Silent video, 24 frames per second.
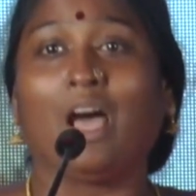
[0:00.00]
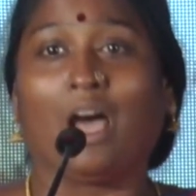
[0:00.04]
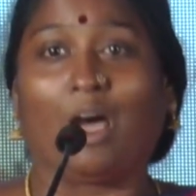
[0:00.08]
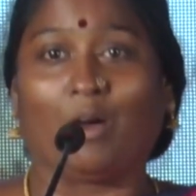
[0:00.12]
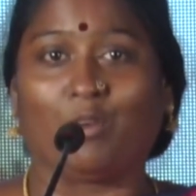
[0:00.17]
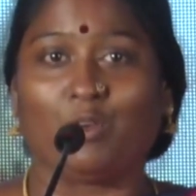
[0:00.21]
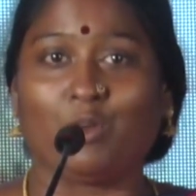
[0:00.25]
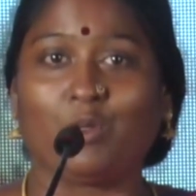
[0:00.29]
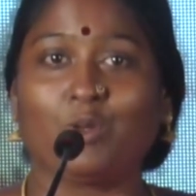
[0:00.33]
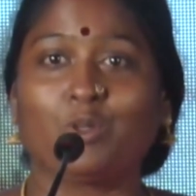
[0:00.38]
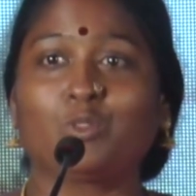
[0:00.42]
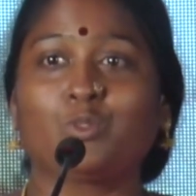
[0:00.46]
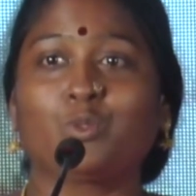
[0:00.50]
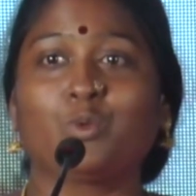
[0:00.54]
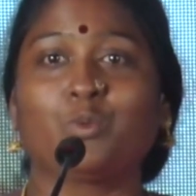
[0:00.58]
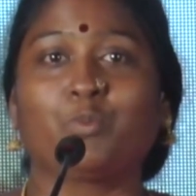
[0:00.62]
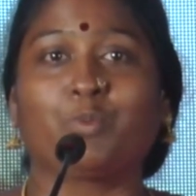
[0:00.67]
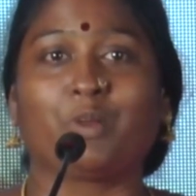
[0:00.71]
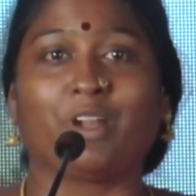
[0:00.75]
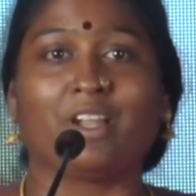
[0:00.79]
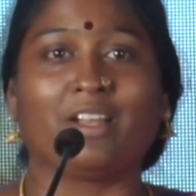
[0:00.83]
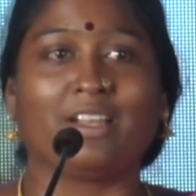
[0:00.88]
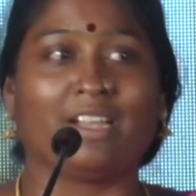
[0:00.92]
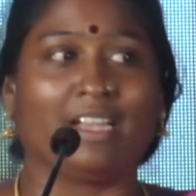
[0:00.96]
அவ்வளோ
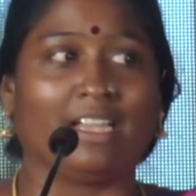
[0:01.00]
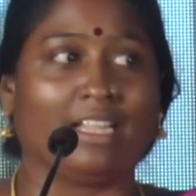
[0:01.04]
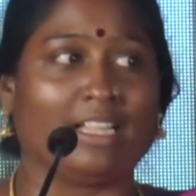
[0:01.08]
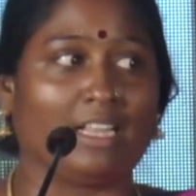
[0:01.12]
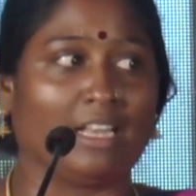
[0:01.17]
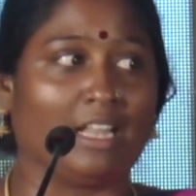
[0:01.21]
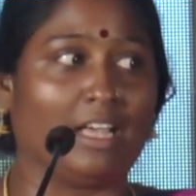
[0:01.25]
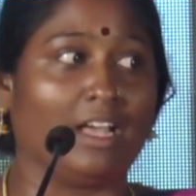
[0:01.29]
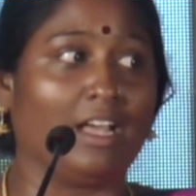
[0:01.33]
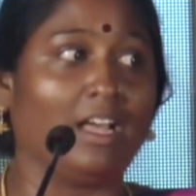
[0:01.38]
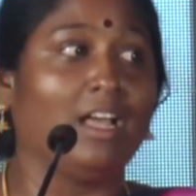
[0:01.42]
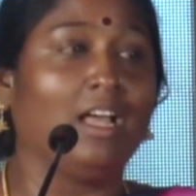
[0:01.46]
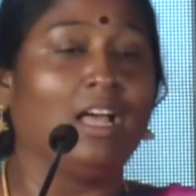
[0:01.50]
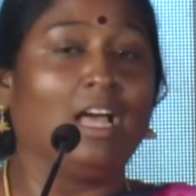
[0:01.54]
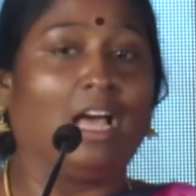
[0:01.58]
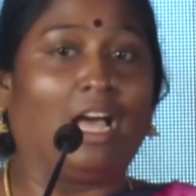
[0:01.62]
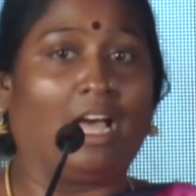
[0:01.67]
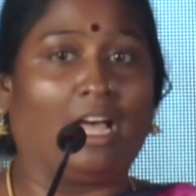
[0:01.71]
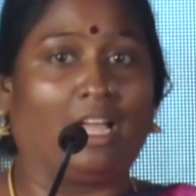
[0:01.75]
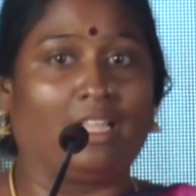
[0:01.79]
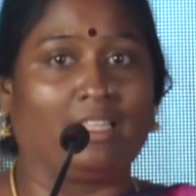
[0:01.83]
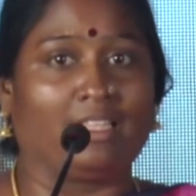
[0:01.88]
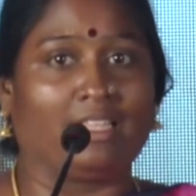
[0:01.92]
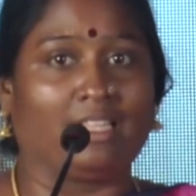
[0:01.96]
சூப்பராக நடிக்கலாம்
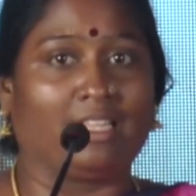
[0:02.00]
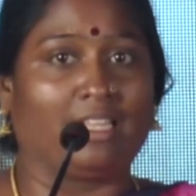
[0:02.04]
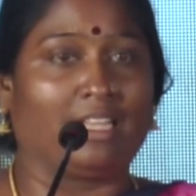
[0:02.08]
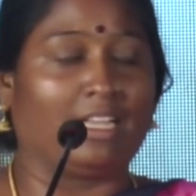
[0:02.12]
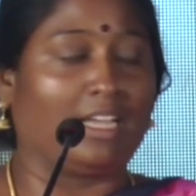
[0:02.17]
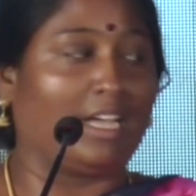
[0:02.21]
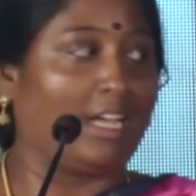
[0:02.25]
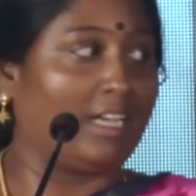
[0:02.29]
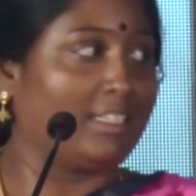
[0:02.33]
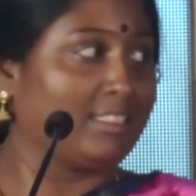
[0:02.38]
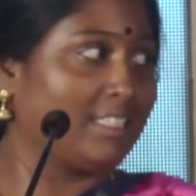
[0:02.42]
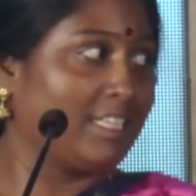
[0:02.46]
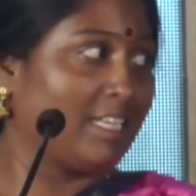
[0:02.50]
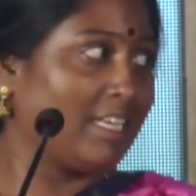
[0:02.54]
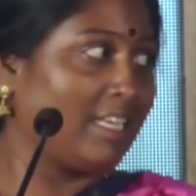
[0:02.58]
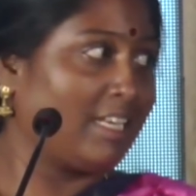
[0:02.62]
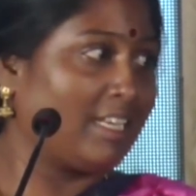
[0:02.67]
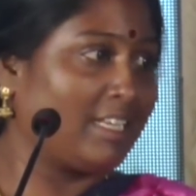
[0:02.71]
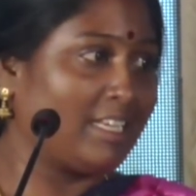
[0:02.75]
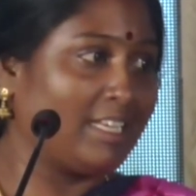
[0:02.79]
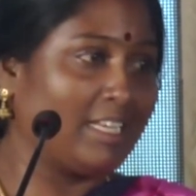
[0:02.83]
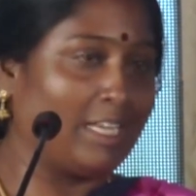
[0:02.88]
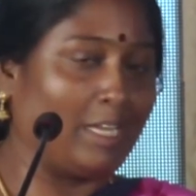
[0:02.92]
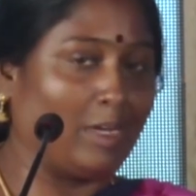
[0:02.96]
அந்த
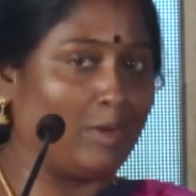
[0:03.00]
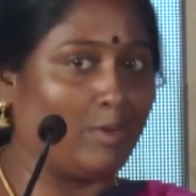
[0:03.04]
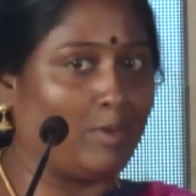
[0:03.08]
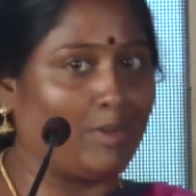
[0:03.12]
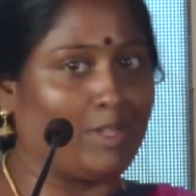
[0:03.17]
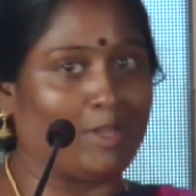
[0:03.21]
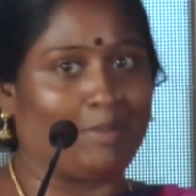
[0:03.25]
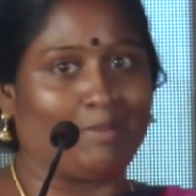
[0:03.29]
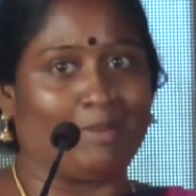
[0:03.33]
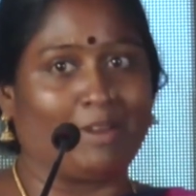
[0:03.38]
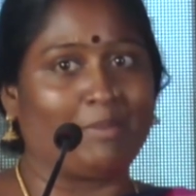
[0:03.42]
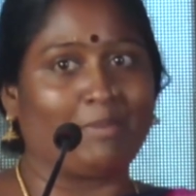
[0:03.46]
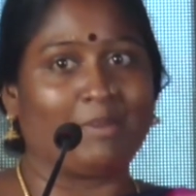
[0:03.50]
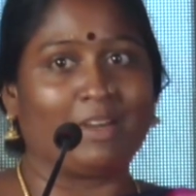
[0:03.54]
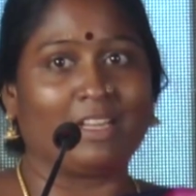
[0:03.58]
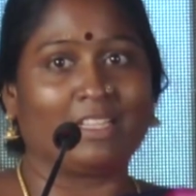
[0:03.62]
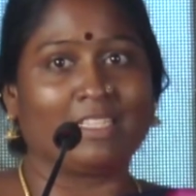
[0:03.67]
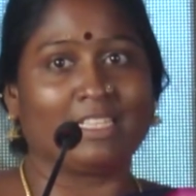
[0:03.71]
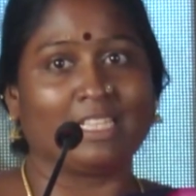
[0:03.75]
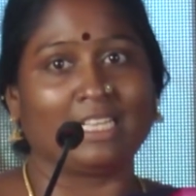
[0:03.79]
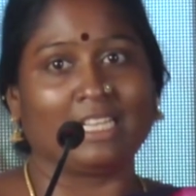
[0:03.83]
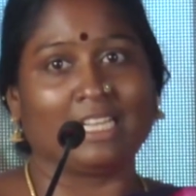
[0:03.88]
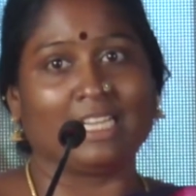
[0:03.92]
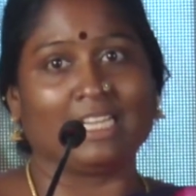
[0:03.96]
ஆசிரியருக்கு என்னுடைய
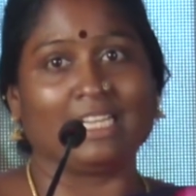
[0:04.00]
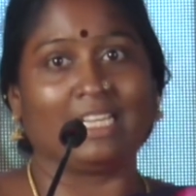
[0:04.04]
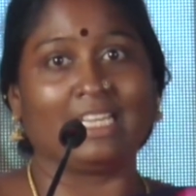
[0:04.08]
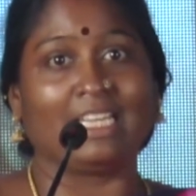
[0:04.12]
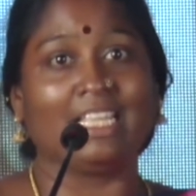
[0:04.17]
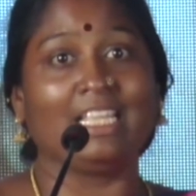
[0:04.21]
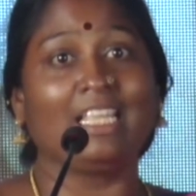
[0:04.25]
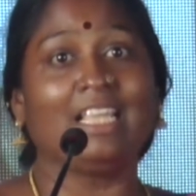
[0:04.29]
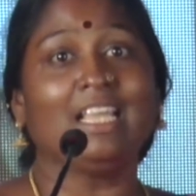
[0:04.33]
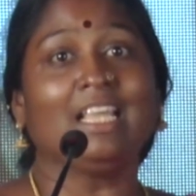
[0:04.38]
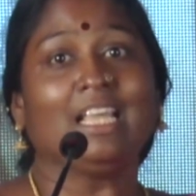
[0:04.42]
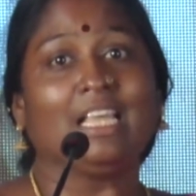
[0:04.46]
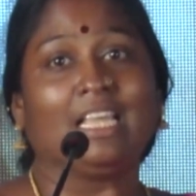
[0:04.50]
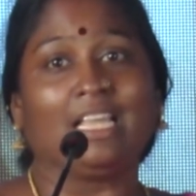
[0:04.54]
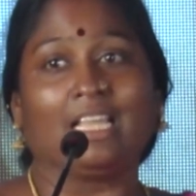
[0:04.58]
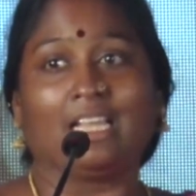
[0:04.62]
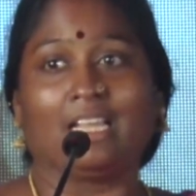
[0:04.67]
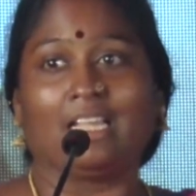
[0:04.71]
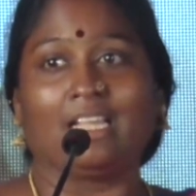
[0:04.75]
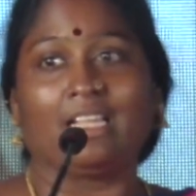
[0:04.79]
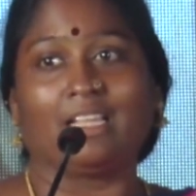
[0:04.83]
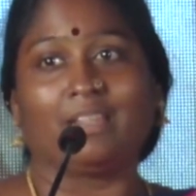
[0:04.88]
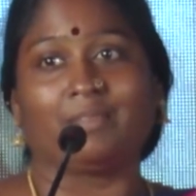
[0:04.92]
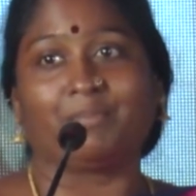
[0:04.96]
மனமார்ந்த நன்றி
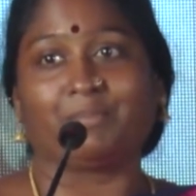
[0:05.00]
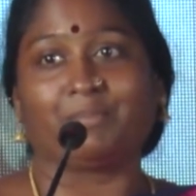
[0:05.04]
ஏன்னா